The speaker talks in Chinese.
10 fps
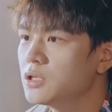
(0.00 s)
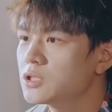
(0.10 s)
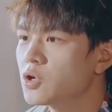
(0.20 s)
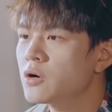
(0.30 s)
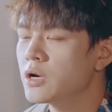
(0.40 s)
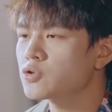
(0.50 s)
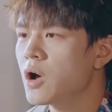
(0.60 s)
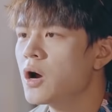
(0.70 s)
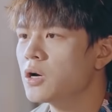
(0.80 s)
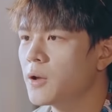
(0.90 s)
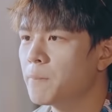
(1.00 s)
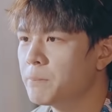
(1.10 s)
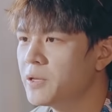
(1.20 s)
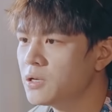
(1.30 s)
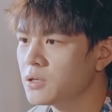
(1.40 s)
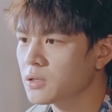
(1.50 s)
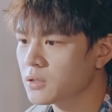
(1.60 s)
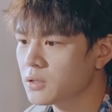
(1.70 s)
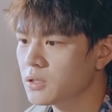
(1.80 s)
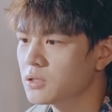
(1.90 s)
你送给双儿的聘
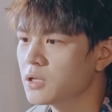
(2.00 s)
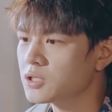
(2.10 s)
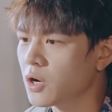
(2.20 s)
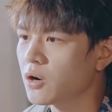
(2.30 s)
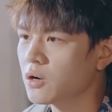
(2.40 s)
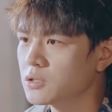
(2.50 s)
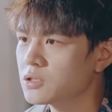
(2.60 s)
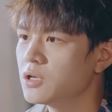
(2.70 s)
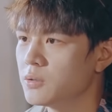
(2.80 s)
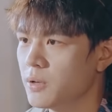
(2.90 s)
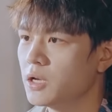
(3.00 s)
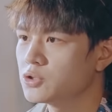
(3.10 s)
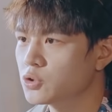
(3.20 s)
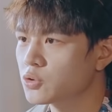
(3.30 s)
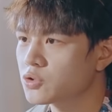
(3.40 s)
礼的小盒子里面就